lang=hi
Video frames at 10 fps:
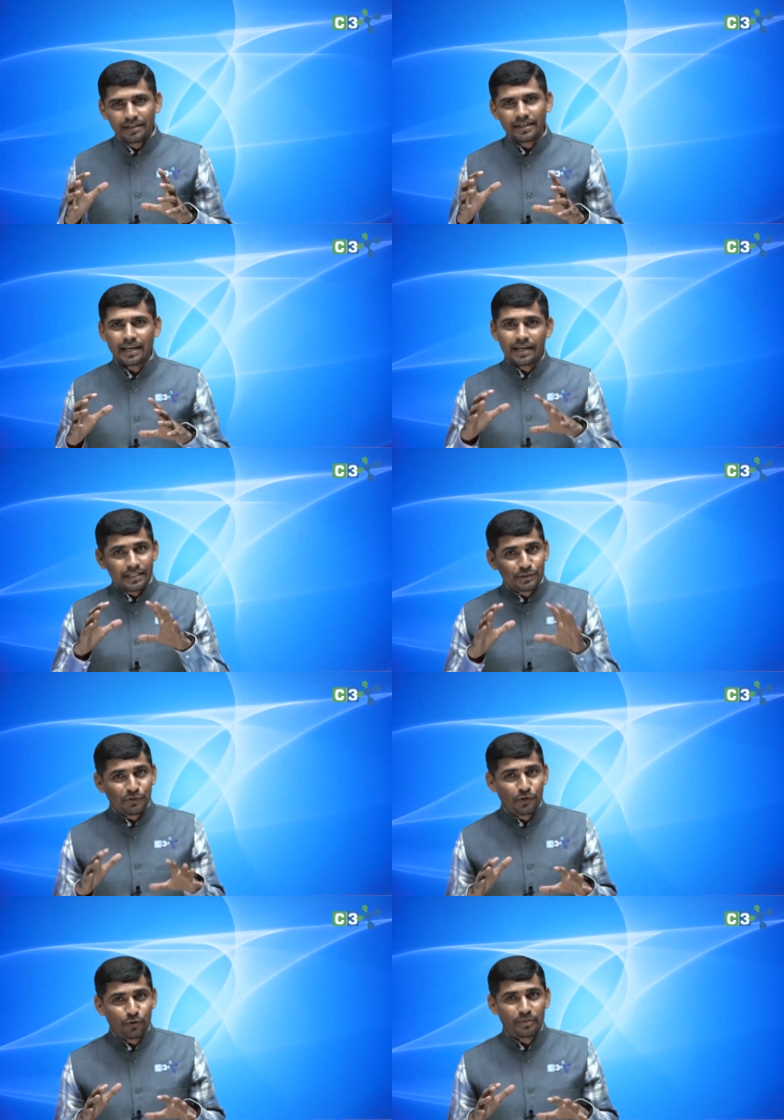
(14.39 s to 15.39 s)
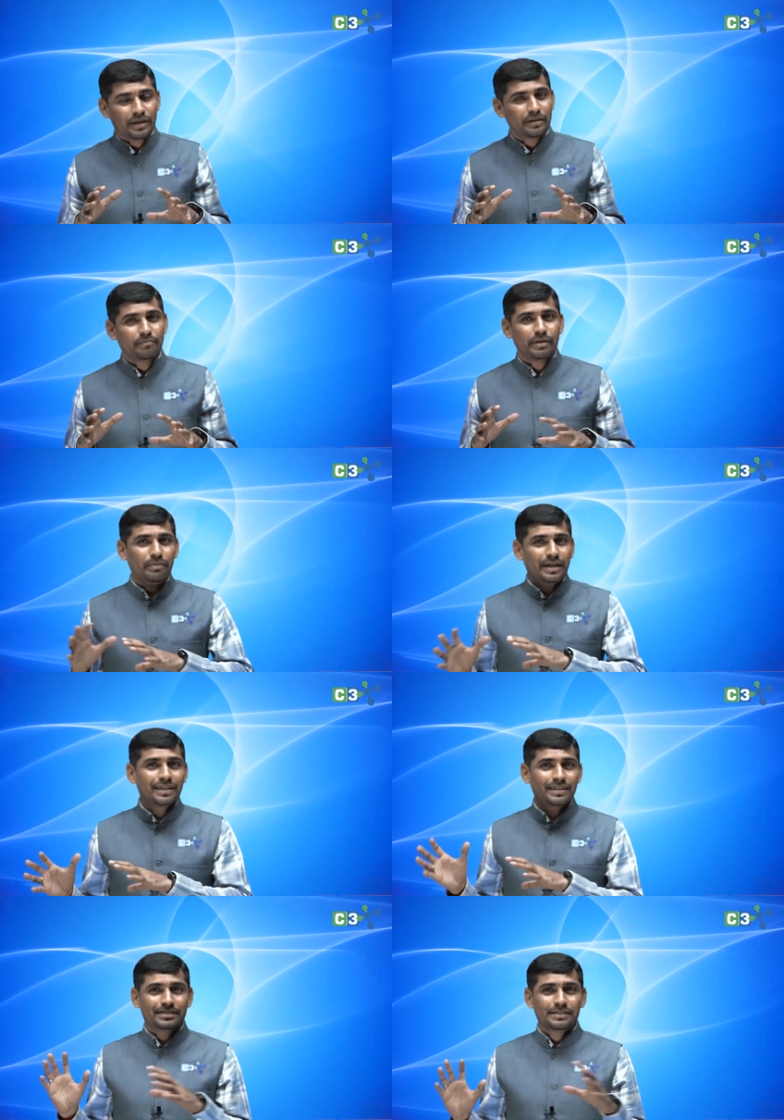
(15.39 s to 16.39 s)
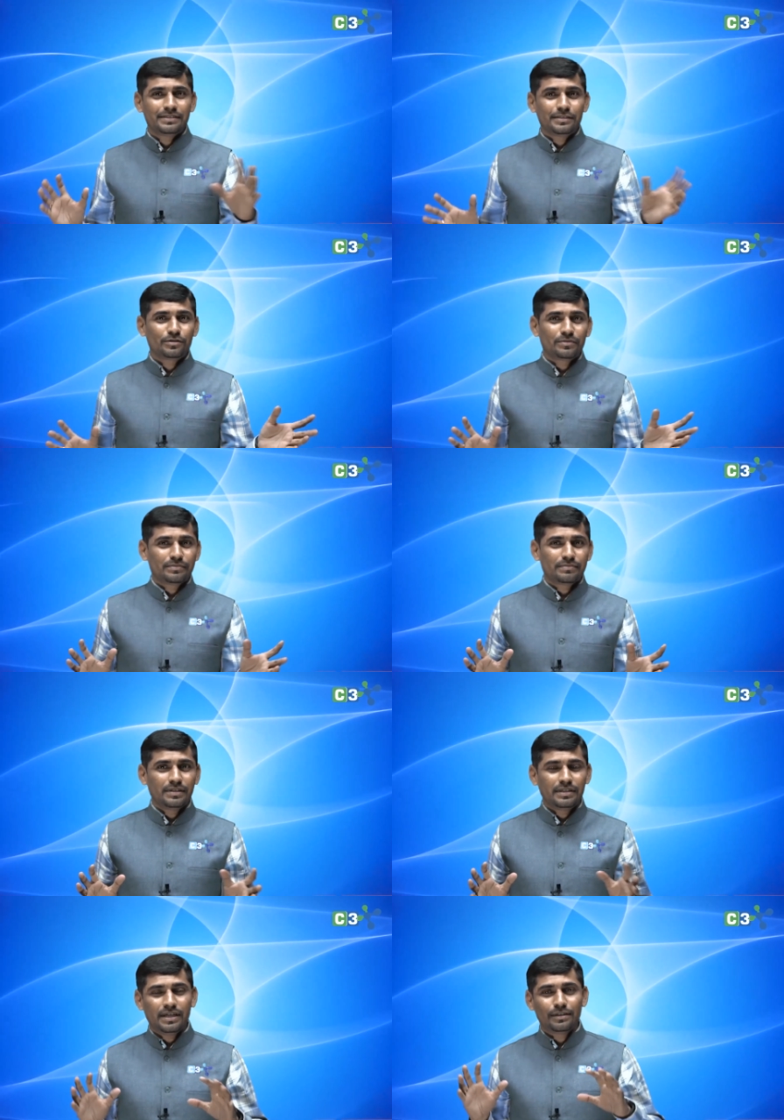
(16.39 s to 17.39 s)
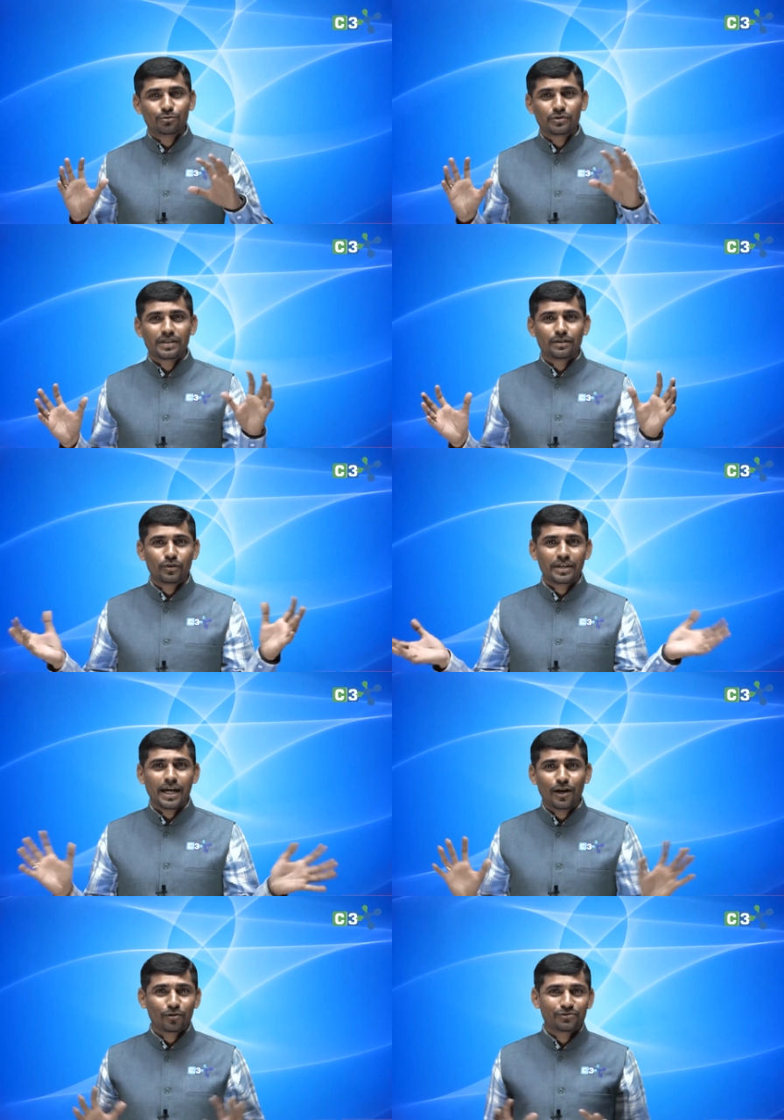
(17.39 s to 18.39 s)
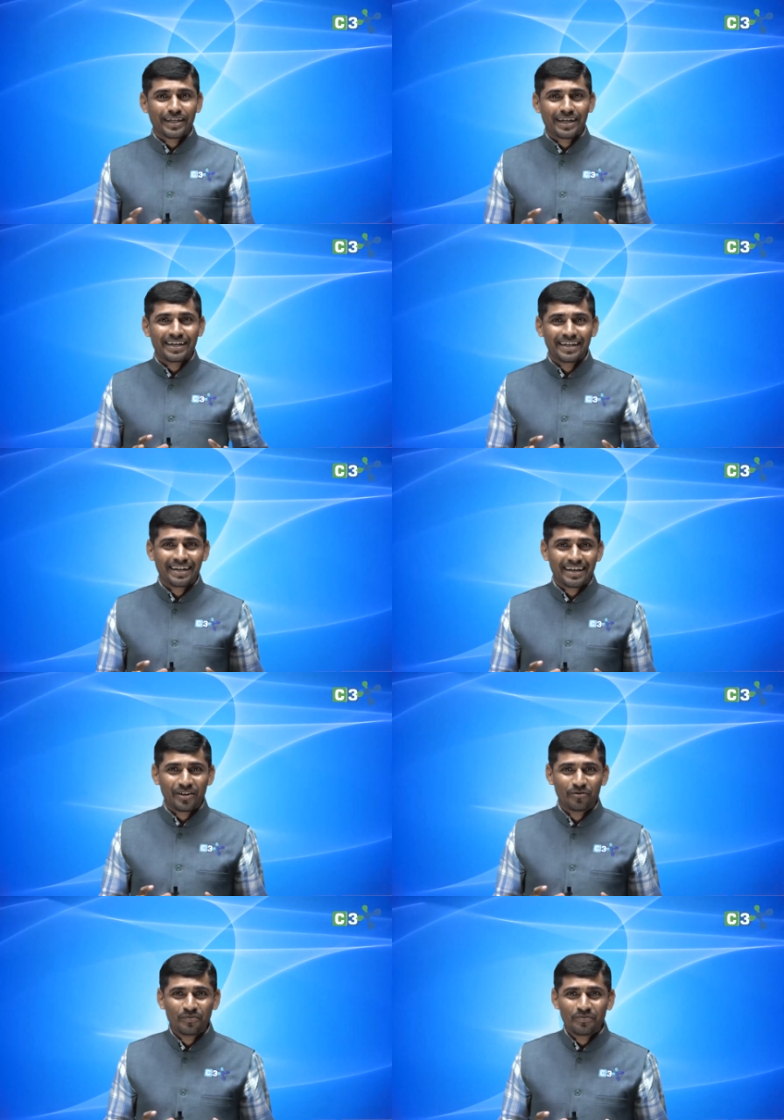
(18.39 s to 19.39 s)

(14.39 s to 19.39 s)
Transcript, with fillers: यानी इस वीडियो में मैं बाकी किसी चीज़ या दूसरे कोई डायलॉग्स वगैरह नहीं कर रहा हूं